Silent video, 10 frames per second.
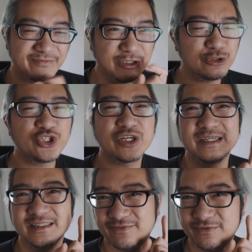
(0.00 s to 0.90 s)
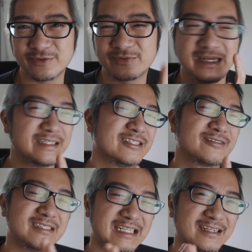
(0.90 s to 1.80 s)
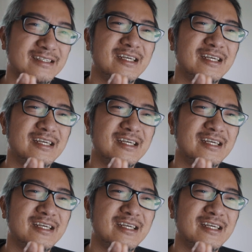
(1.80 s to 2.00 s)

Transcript: future is full frame，就是讲